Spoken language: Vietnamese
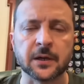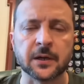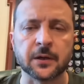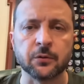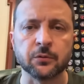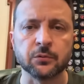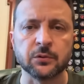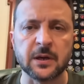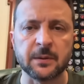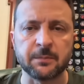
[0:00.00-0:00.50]

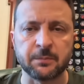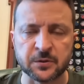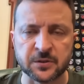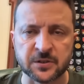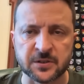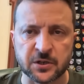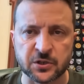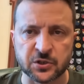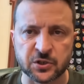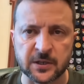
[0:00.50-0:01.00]
Và sự lãnh
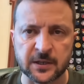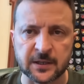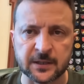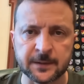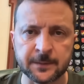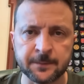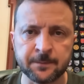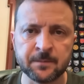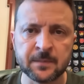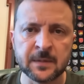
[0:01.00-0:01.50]
đạo của ông
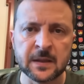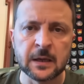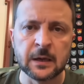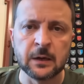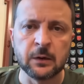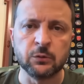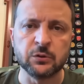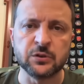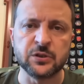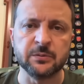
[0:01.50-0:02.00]
Zelensky
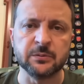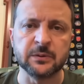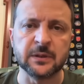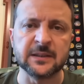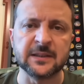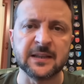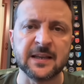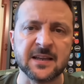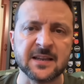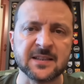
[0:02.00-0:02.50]
đã được ghi
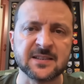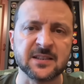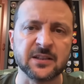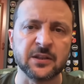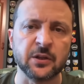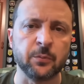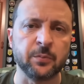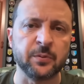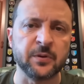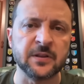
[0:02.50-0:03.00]
nhận đáng kể
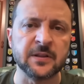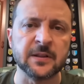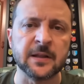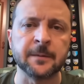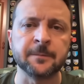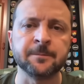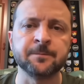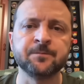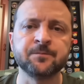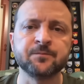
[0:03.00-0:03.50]
bởi vì
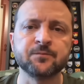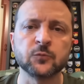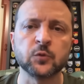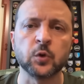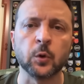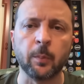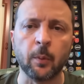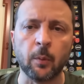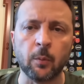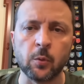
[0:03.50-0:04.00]
ông ấy
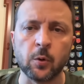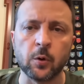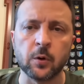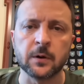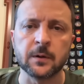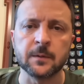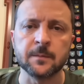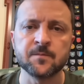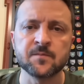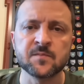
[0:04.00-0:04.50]
đã tập
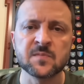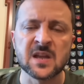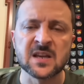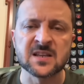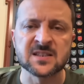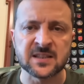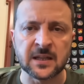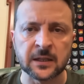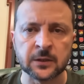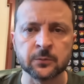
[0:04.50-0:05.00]
hợp được
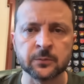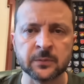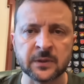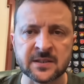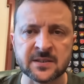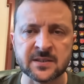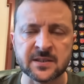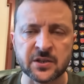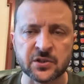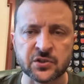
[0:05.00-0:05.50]
sự ủng hộ
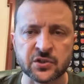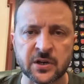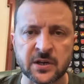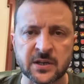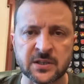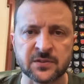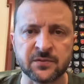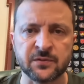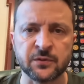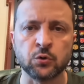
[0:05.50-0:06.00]
cả trong
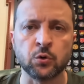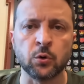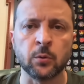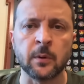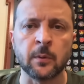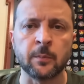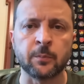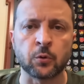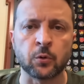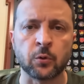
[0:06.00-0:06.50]
và
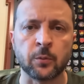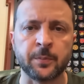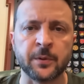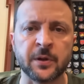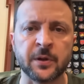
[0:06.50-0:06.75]
ngoài nước.